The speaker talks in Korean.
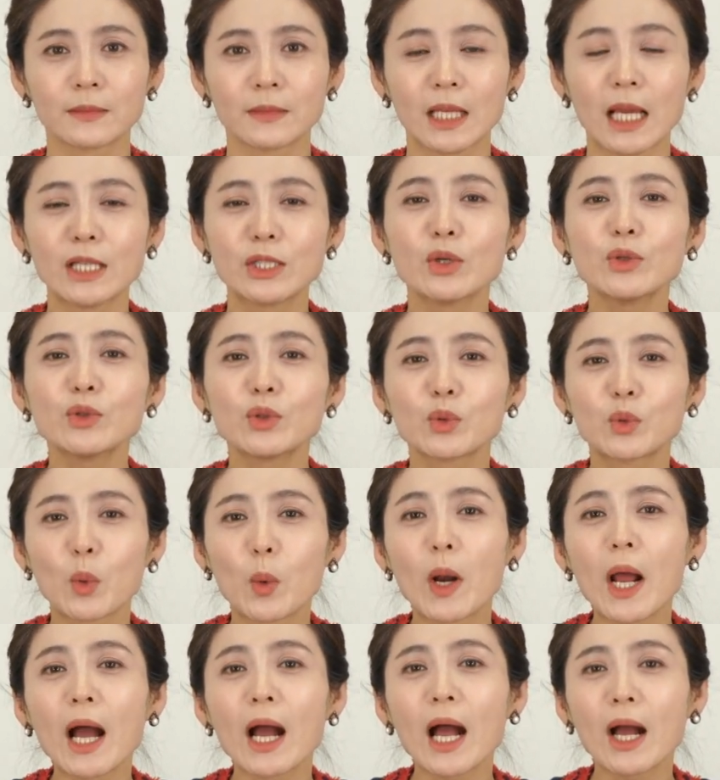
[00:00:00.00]
예전으로
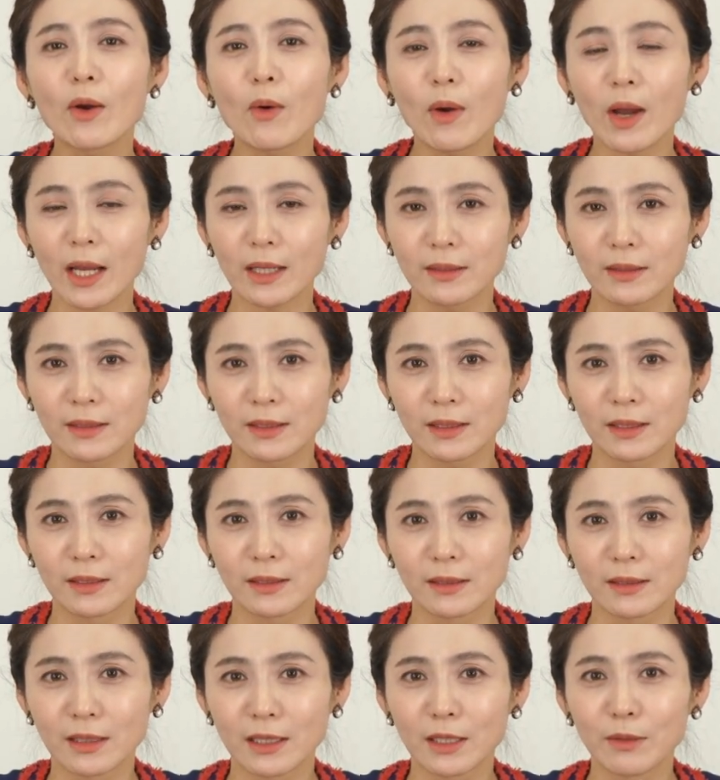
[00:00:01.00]
돌아간 것
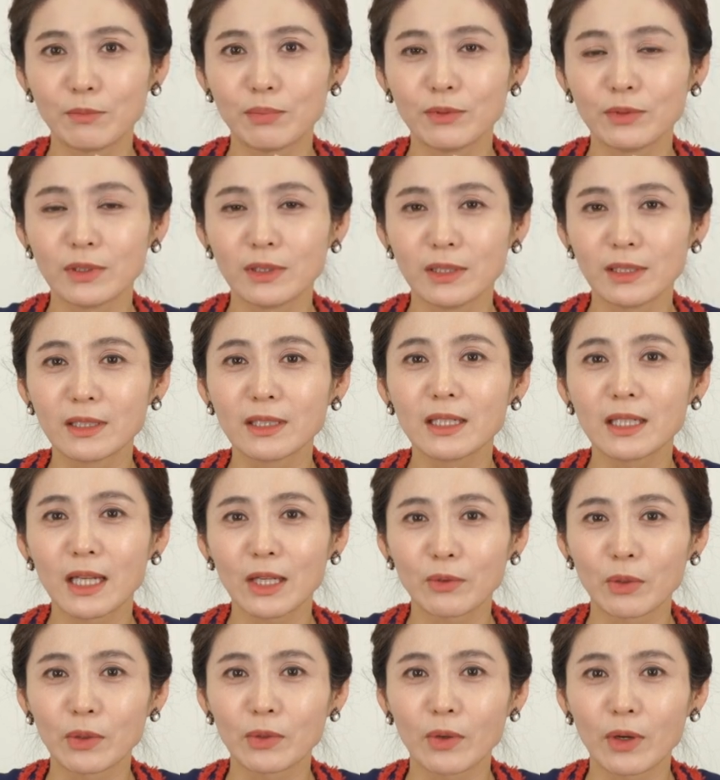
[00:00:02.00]
같은 기분을
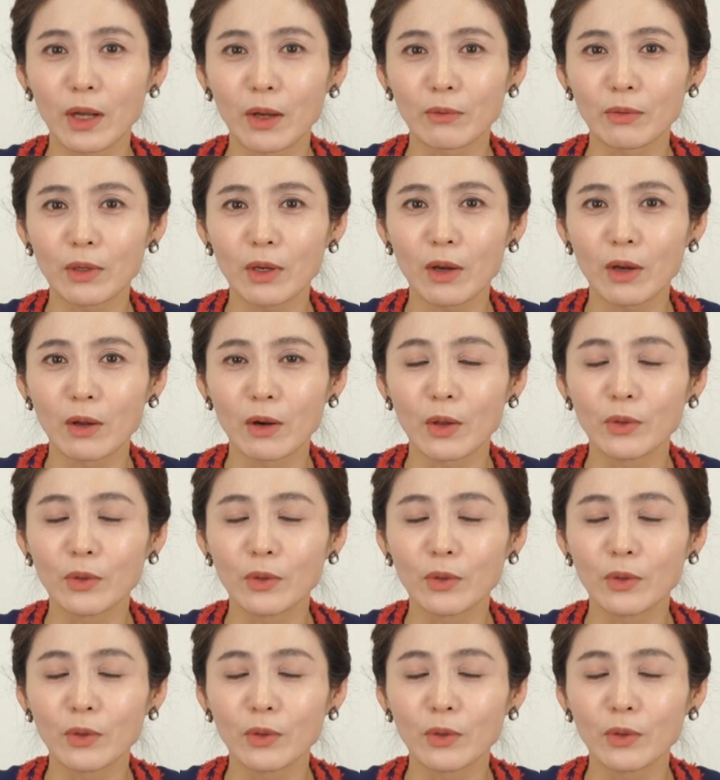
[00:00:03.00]
느끼게 되더라고요.